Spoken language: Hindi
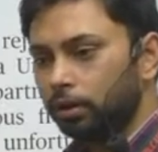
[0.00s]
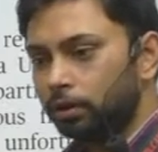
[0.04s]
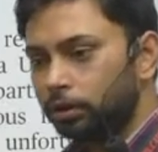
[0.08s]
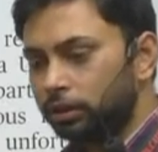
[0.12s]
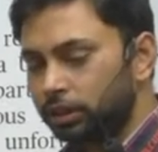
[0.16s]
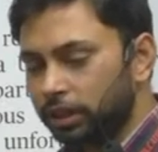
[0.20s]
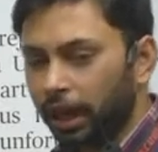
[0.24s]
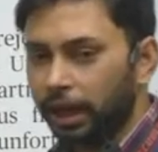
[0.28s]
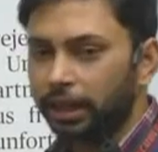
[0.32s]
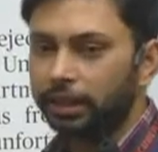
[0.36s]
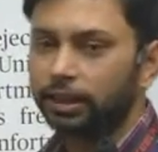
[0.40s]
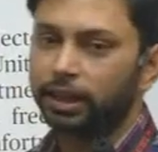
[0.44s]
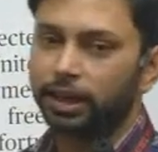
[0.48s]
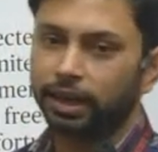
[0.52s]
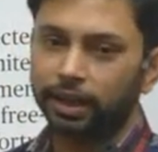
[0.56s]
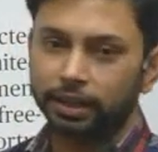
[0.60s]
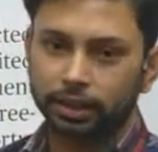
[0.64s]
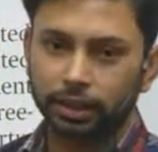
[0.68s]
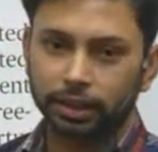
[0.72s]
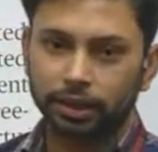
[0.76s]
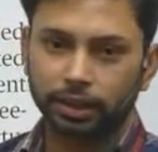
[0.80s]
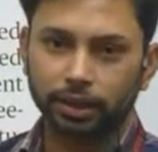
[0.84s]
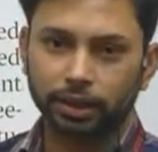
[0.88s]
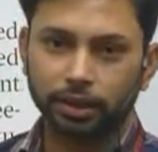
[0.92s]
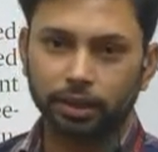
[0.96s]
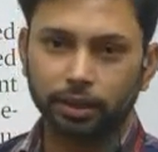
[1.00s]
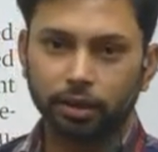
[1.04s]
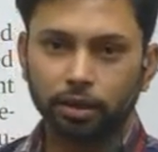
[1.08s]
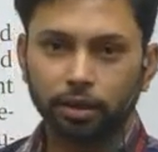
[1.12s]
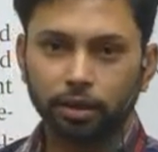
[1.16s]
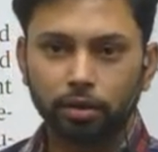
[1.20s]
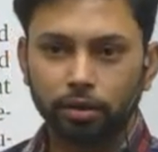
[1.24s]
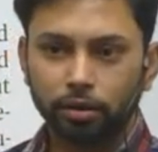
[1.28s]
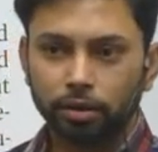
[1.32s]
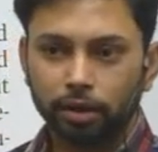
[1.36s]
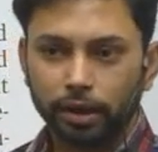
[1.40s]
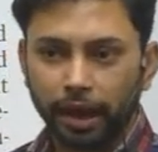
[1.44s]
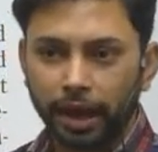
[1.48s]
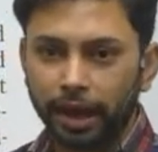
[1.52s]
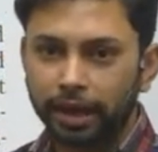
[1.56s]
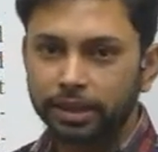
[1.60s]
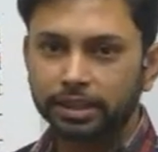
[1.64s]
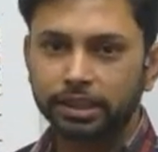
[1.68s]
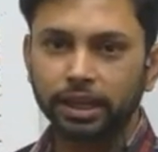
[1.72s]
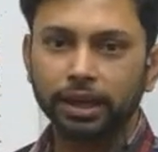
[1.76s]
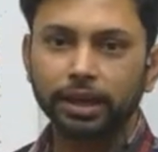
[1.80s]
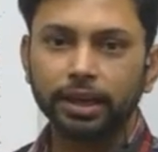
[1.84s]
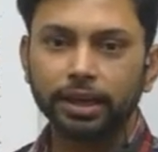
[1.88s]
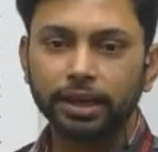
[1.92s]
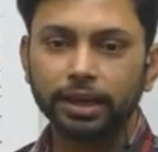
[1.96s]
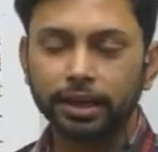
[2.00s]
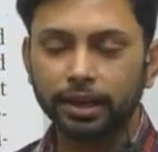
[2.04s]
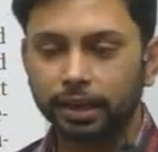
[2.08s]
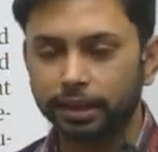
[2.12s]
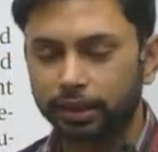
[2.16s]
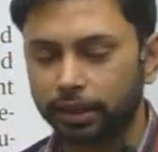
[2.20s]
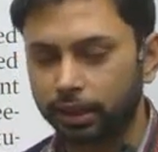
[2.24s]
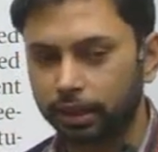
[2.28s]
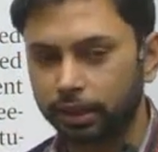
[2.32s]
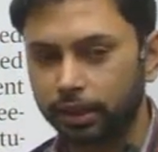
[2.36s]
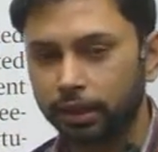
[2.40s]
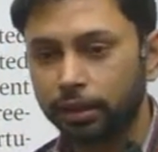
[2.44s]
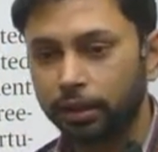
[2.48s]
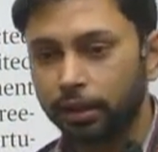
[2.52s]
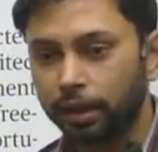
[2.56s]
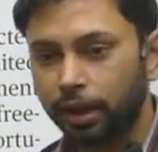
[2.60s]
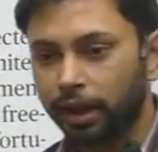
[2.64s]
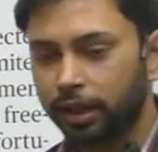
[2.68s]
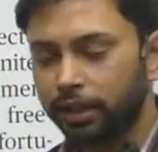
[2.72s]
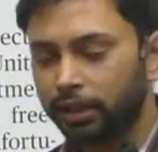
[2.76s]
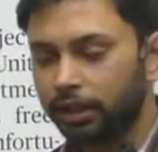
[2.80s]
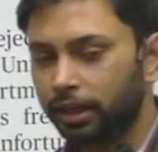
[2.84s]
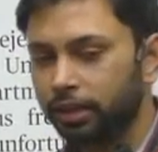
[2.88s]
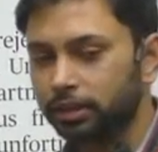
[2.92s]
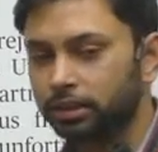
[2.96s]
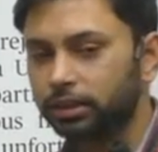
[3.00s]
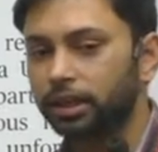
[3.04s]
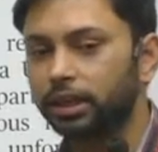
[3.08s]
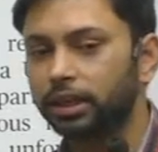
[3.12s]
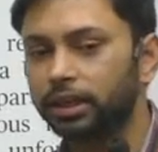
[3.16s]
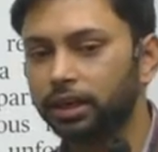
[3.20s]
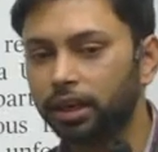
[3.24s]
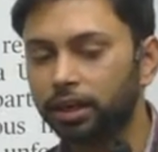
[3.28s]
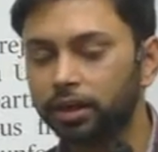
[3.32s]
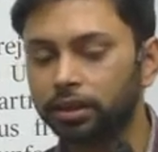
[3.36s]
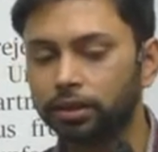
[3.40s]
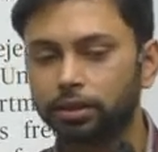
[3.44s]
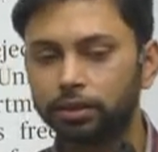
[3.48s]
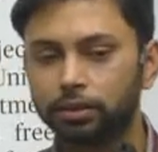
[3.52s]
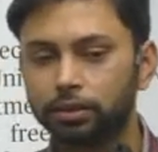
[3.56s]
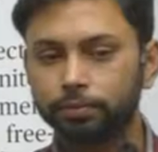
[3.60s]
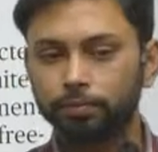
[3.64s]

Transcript: शांत रहते हैं एक्शन नहीं लेते एक तरह से इंडियन